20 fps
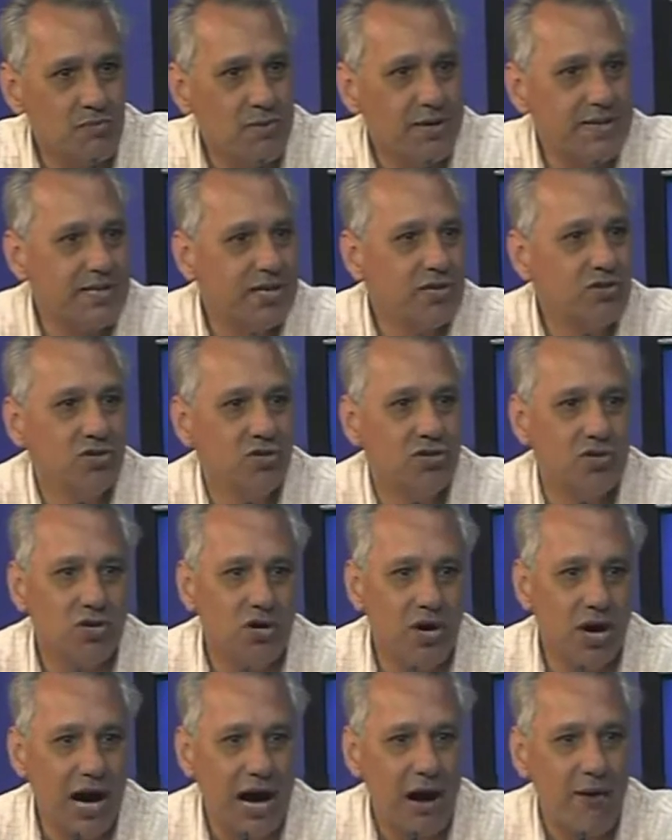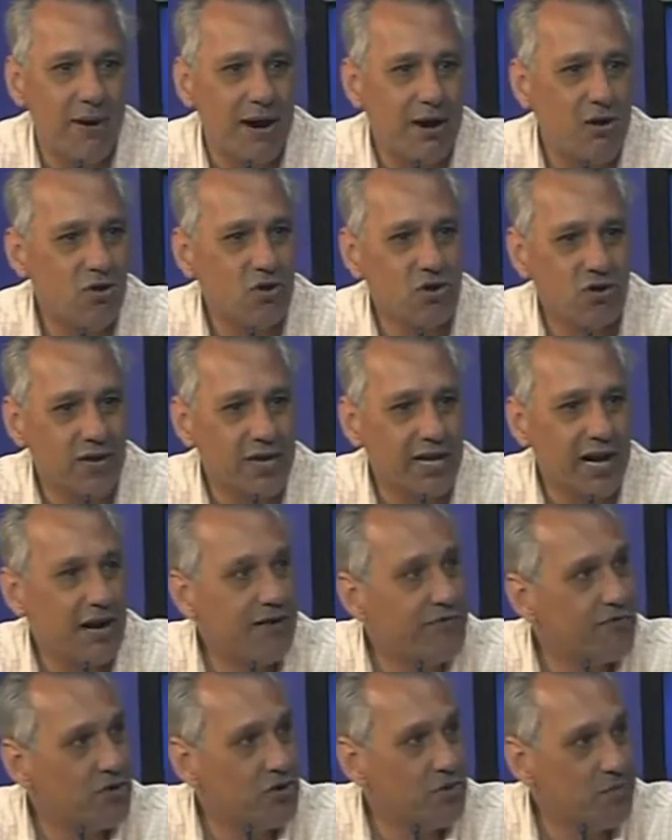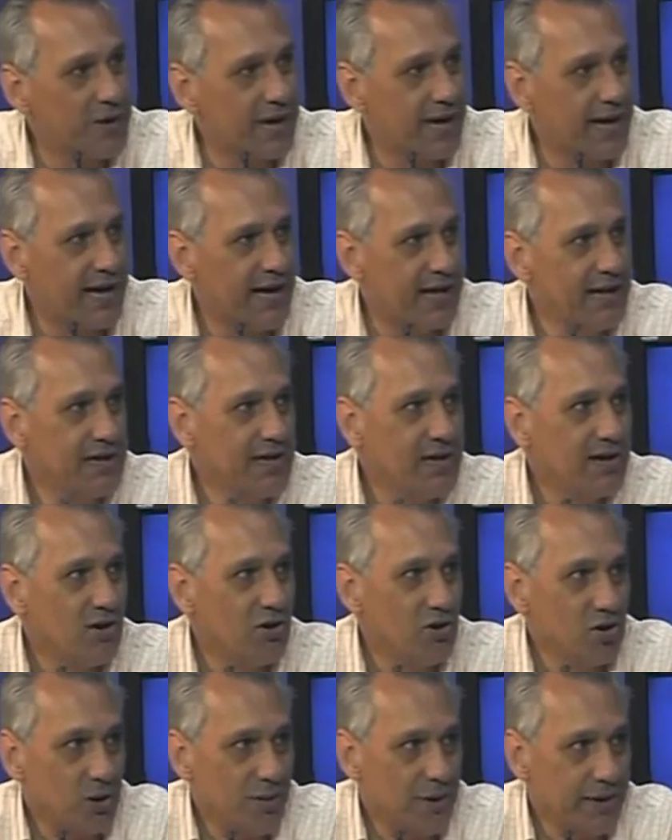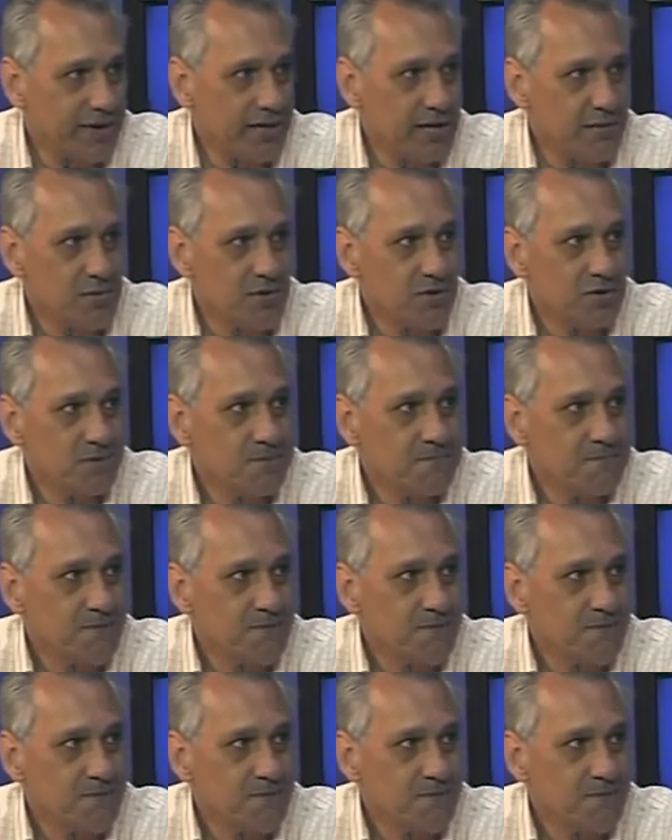metiendo abajo de la alfombra lo que barrimos.